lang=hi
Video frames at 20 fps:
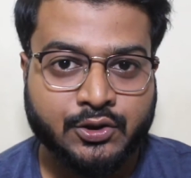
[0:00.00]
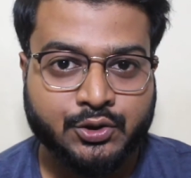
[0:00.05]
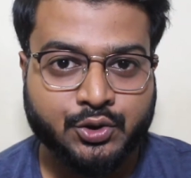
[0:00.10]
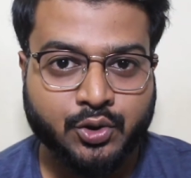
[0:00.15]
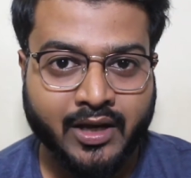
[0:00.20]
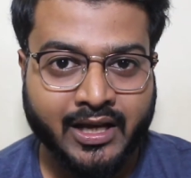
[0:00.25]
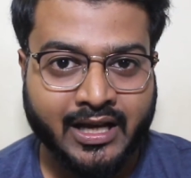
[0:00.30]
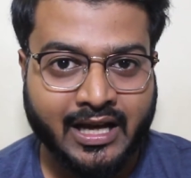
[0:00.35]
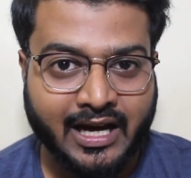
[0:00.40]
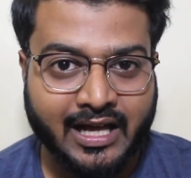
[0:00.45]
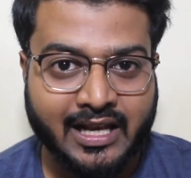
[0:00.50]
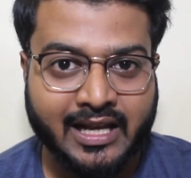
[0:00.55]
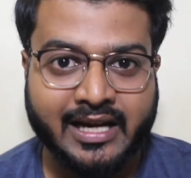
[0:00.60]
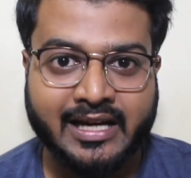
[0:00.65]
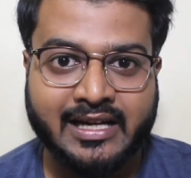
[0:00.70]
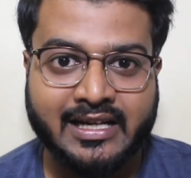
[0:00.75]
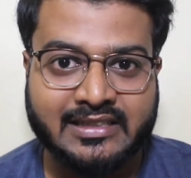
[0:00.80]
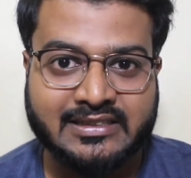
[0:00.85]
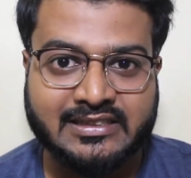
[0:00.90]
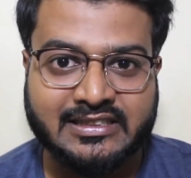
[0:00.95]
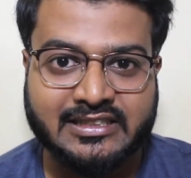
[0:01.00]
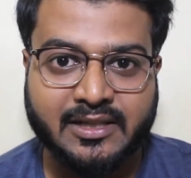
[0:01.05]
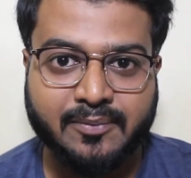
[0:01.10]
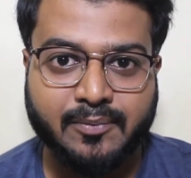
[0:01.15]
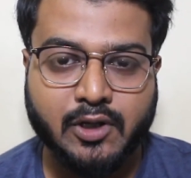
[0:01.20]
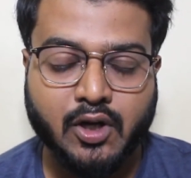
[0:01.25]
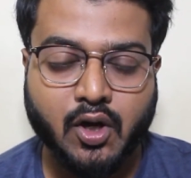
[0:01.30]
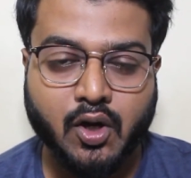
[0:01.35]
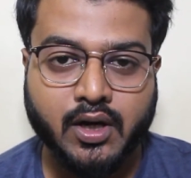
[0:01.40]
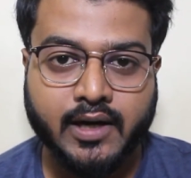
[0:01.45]
जो एक अलग इंडस्ट्री से
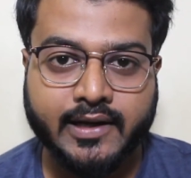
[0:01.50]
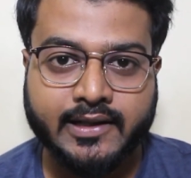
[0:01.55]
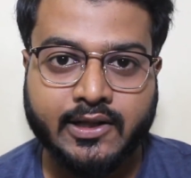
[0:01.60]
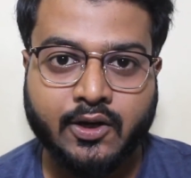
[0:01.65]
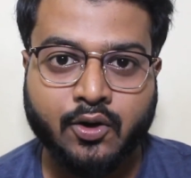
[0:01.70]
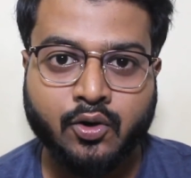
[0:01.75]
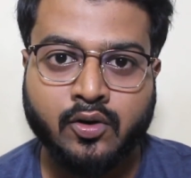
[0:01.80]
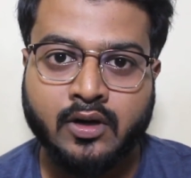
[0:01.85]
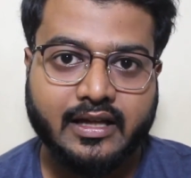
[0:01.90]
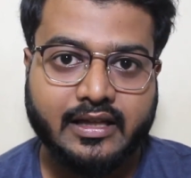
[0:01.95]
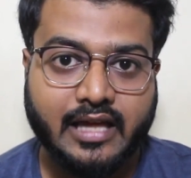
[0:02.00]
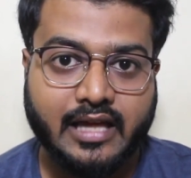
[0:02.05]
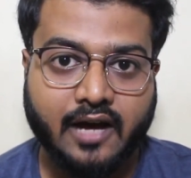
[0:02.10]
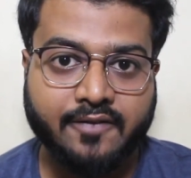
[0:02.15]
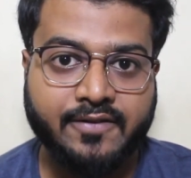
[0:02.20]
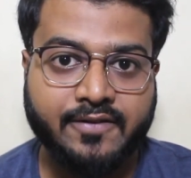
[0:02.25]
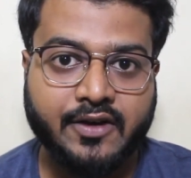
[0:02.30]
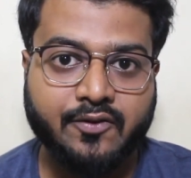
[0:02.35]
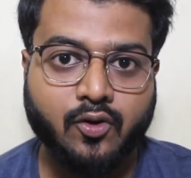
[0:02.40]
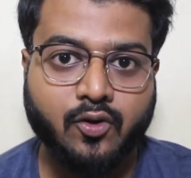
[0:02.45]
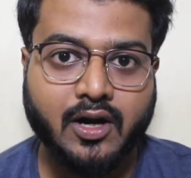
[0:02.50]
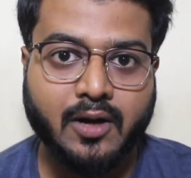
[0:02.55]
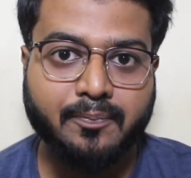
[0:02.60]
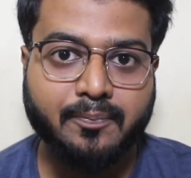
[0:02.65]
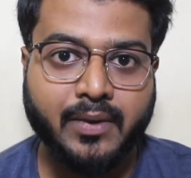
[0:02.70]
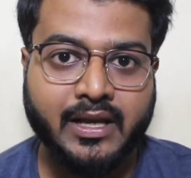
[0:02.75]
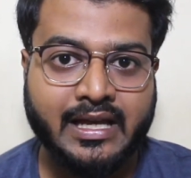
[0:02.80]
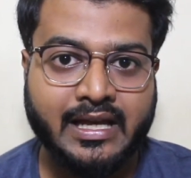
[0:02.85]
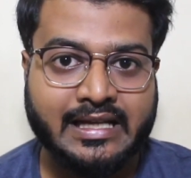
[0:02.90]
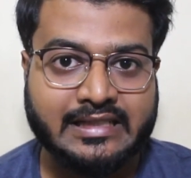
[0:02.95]
बिलोंग करता हो या फिर वो
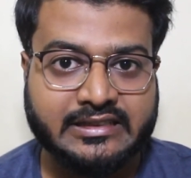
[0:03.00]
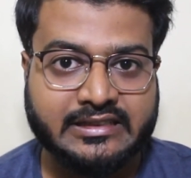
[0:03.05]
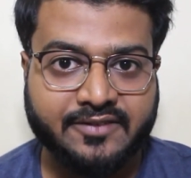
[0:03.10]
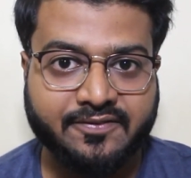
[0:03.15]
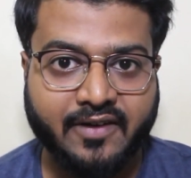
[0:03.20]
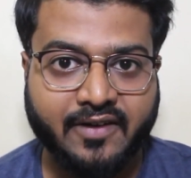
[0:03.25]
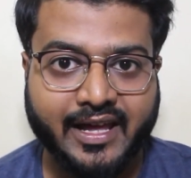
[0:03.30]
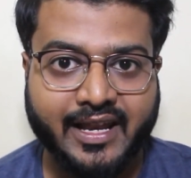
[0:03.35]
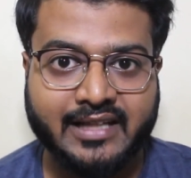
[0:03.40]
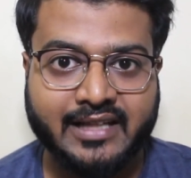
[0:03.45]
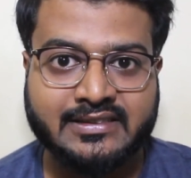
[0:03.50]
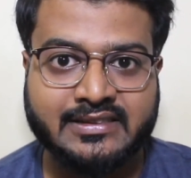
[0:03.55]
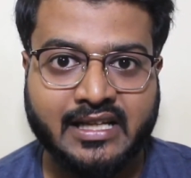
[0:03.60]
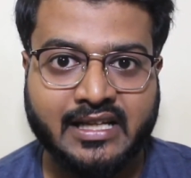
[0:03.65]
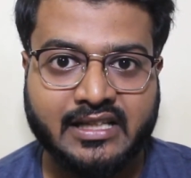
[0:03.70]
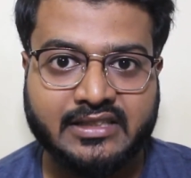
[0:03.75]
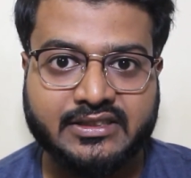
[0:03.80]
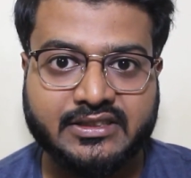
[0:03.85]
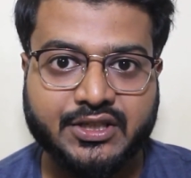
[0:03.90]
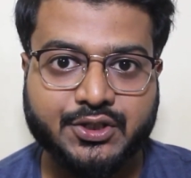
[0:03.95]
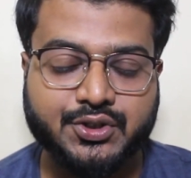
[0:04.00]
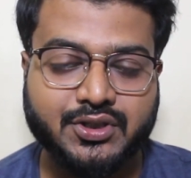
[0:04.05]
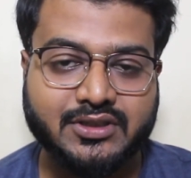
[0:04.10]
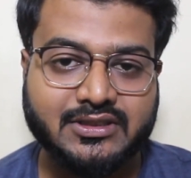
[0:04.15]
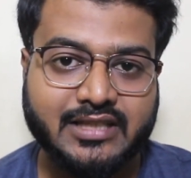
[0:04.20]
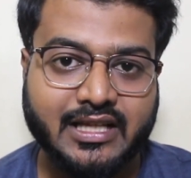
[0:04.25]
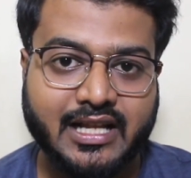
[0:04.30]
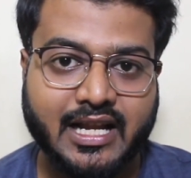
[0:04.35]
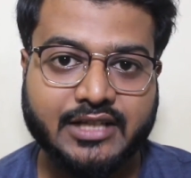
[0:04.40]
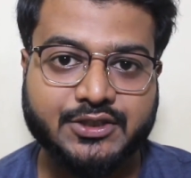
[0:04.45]
कंपनी किसी फाइनेंशियल इंस्टीट्यूशन
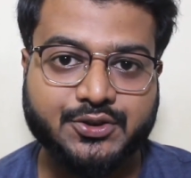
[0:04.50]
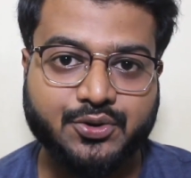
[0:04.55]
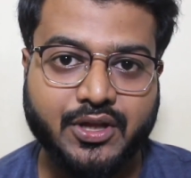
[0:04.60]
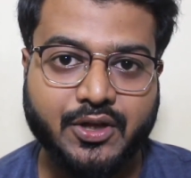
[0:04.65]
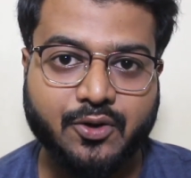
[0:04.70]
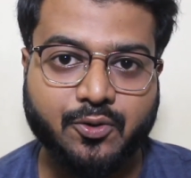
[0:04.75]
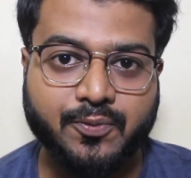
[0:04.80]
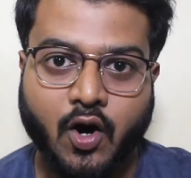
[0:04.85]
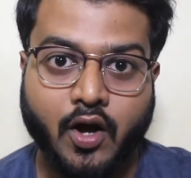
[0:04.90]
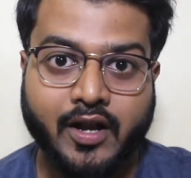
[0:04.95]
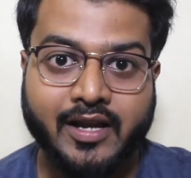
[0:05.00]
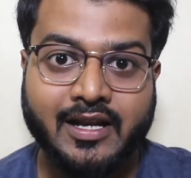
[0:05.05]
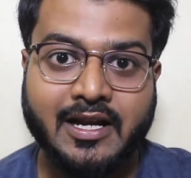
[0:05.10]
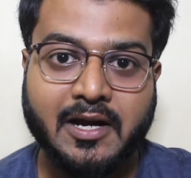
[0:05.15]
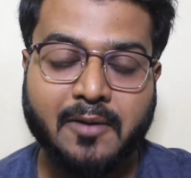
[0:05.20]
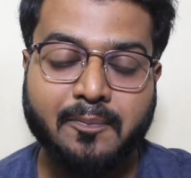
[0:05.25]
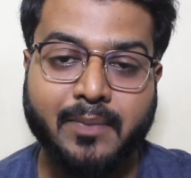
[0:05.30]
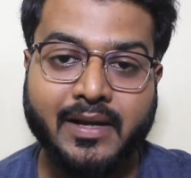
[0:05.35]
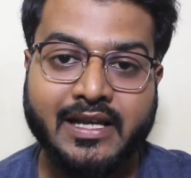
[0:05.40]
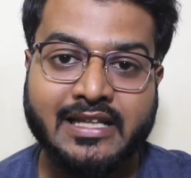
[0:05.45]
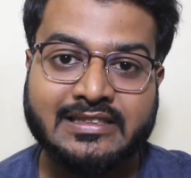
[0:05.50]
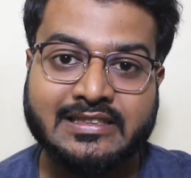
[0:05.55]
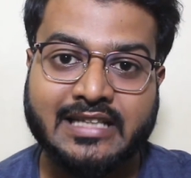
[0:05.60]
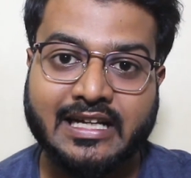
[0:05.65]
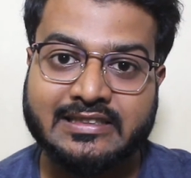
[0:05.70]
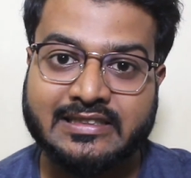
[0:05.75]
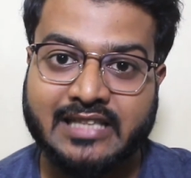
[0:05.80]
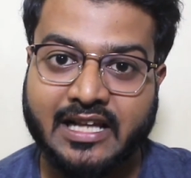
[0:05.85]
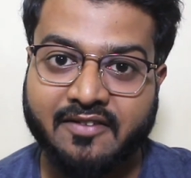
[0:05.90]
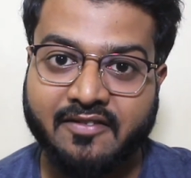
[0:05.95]
से ना जुड़ी हो और इन कंपनीज
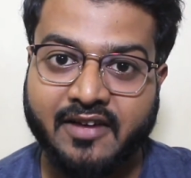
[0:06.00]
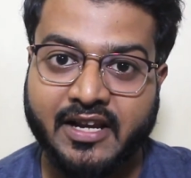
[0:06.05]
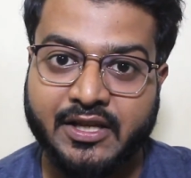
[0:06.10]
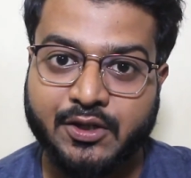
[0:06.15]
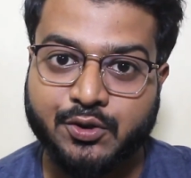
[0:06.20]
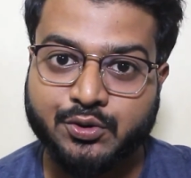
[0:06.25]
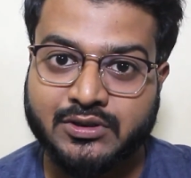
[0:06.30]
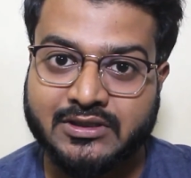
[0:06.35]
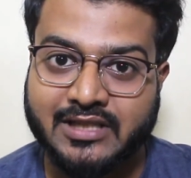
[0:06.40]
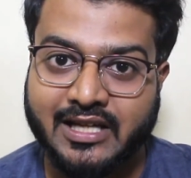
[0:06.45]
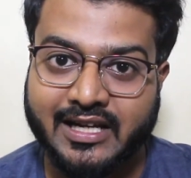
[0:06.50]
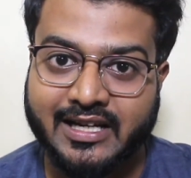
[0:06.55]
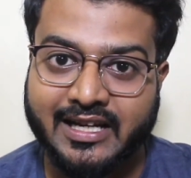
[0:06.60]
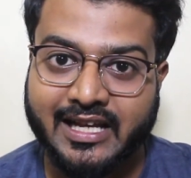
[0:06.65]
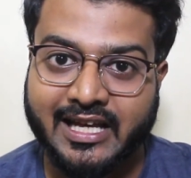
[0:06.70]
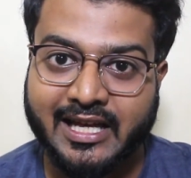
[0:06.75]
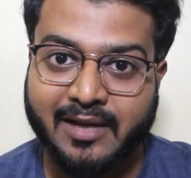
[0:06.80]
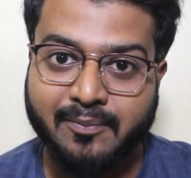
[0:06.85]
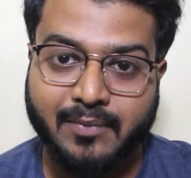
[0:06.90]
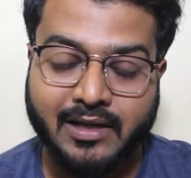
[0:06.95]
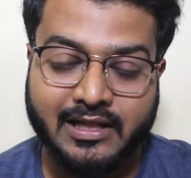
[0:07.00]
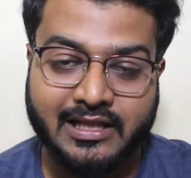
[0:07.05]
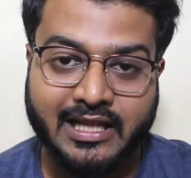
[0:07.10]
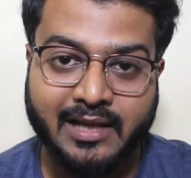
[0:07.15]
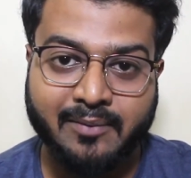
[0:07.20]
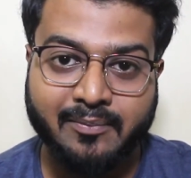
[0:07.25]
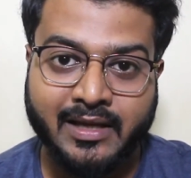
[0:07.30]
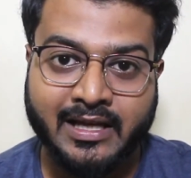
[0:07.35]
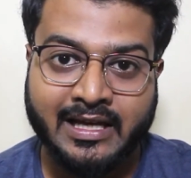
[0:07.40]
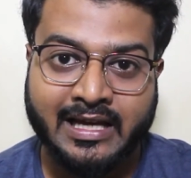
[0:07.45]
का सर्वर यूज करने के
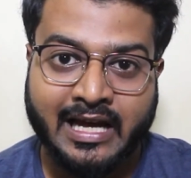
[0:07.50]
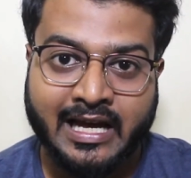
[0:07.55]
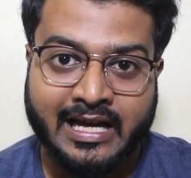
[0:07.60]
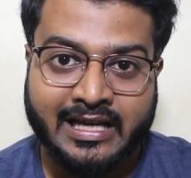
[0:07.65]
बदले में